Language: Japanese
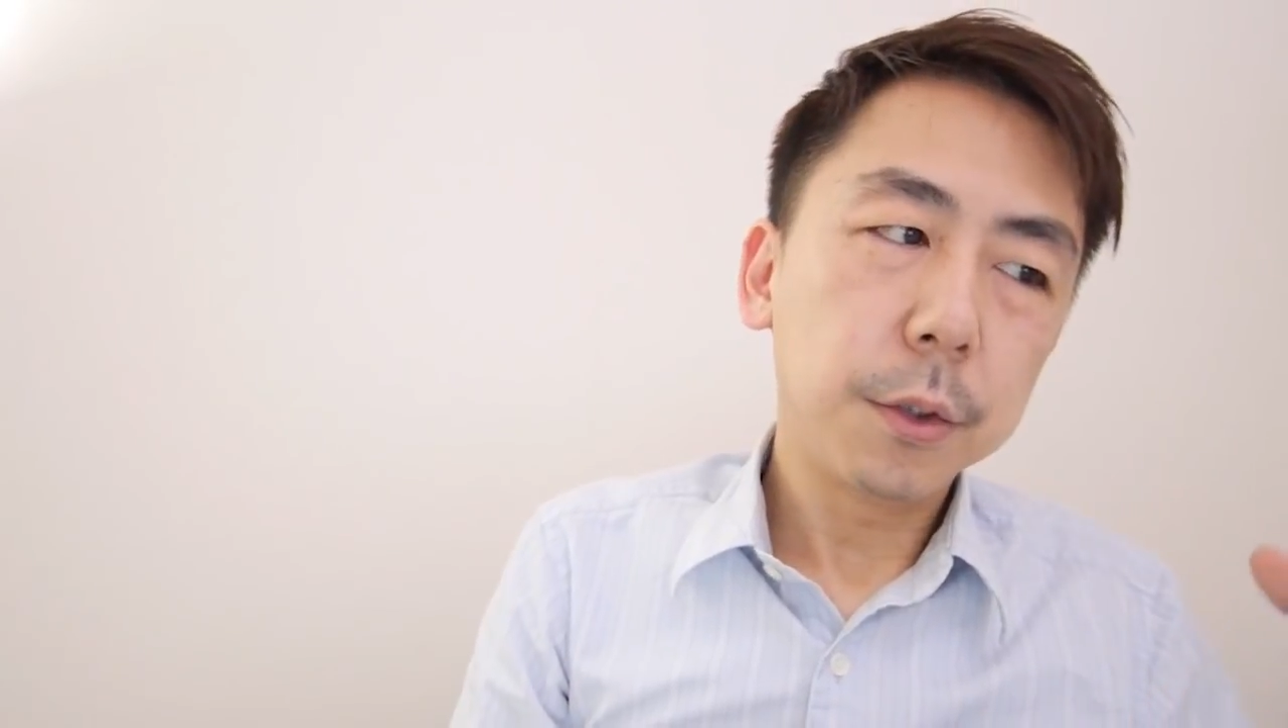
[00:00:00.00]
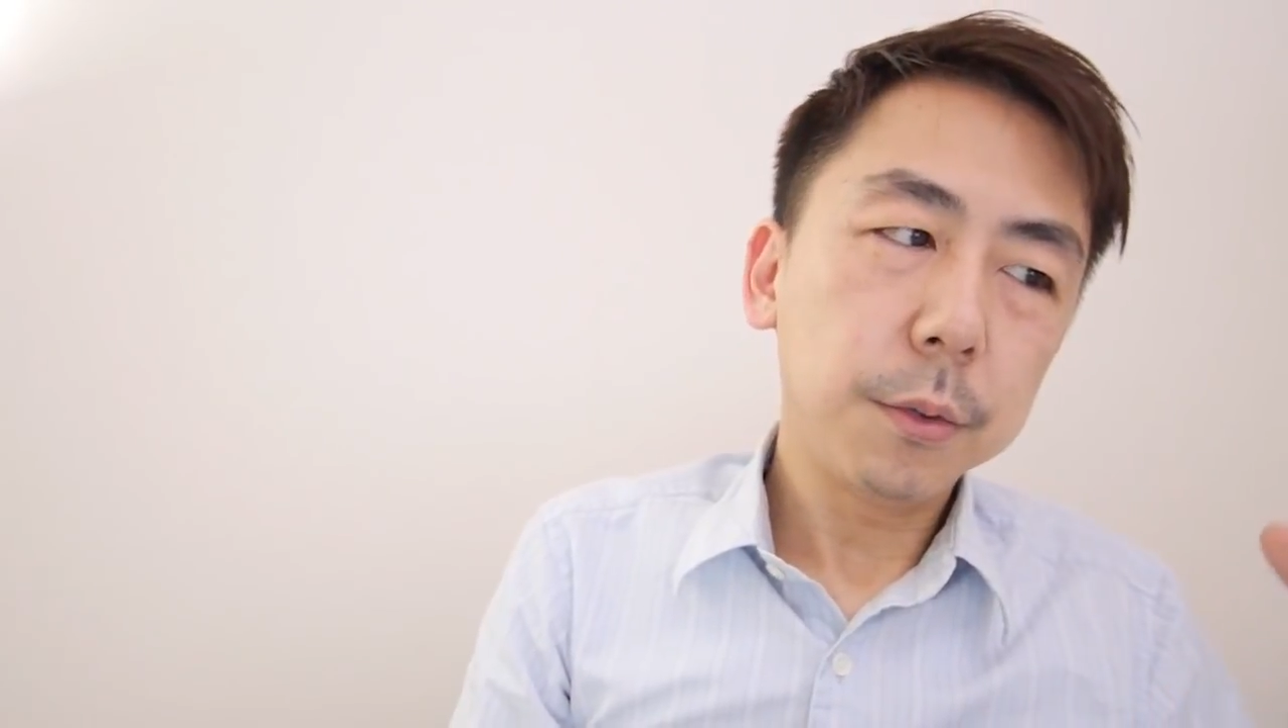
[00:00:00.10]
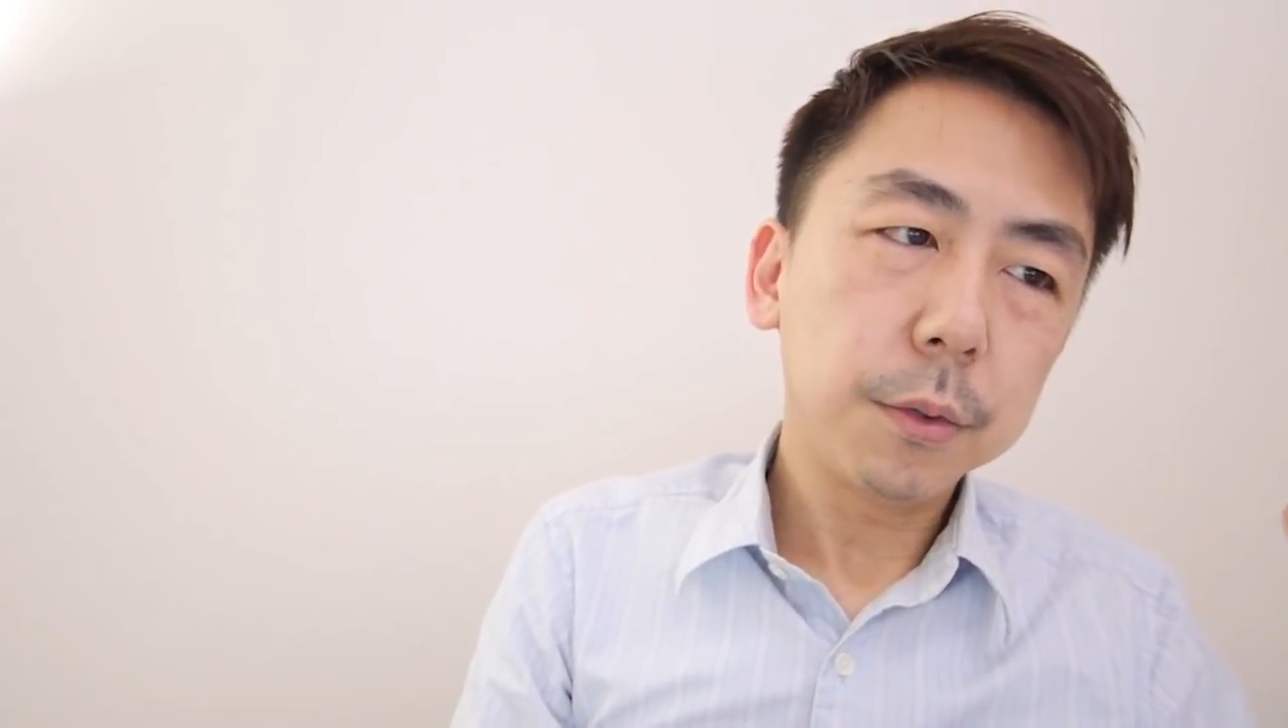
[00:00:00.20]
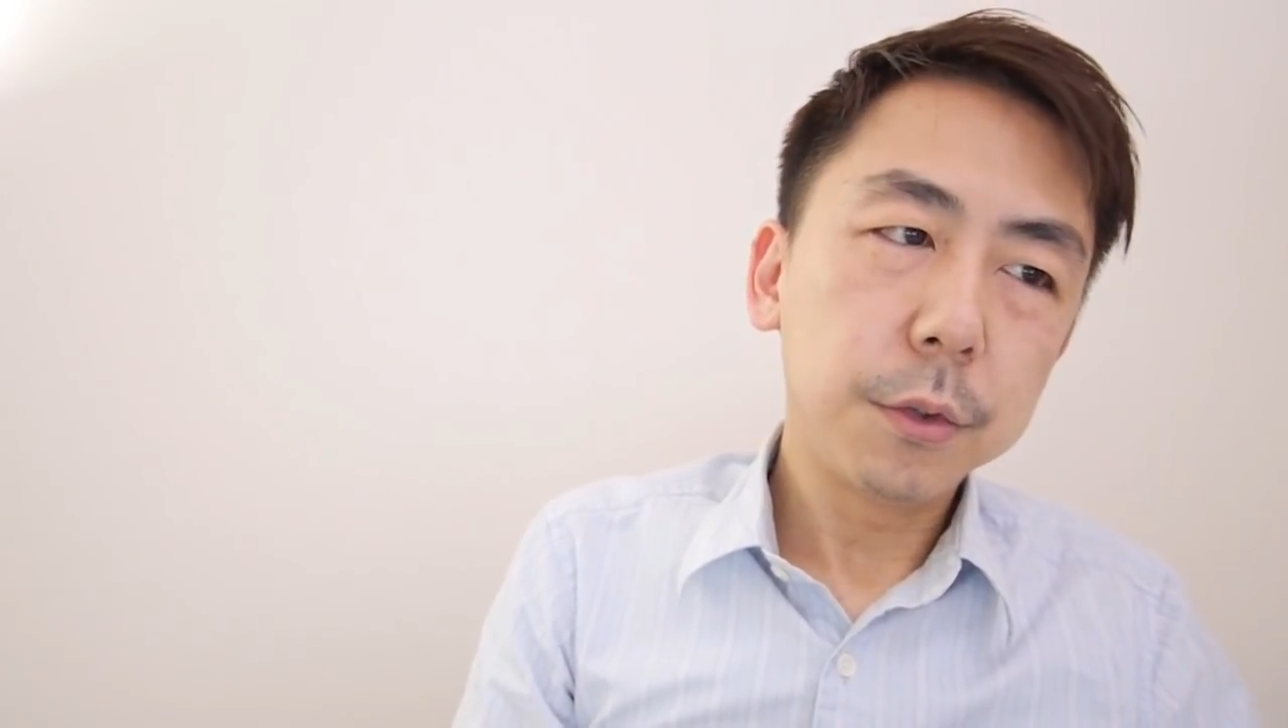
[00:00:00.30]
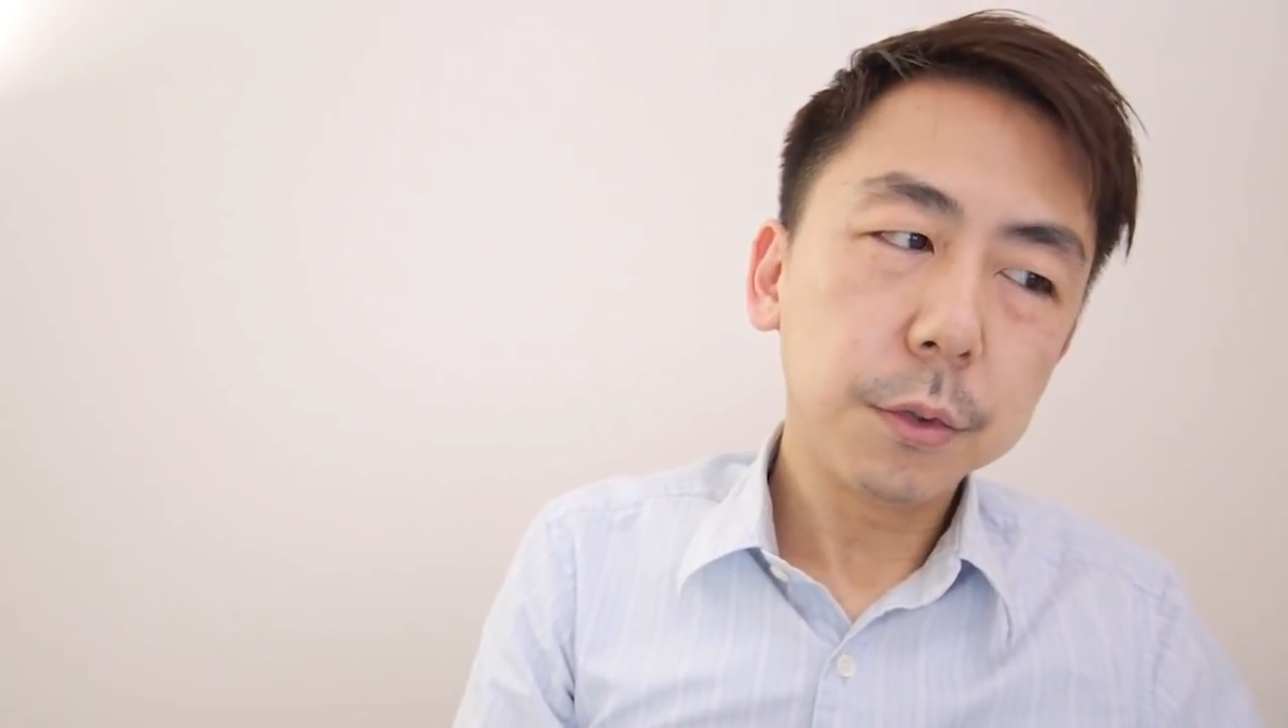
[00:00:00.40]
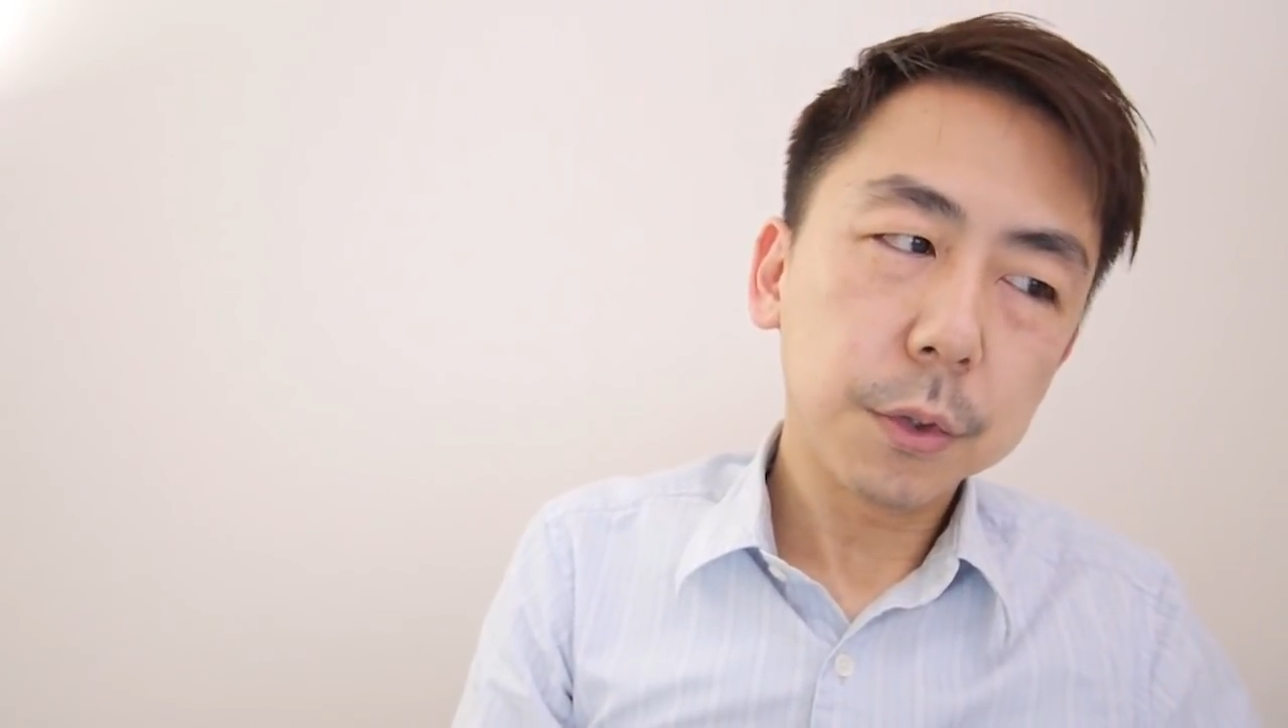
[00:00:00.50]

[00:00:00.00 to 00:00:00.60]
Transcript: 9,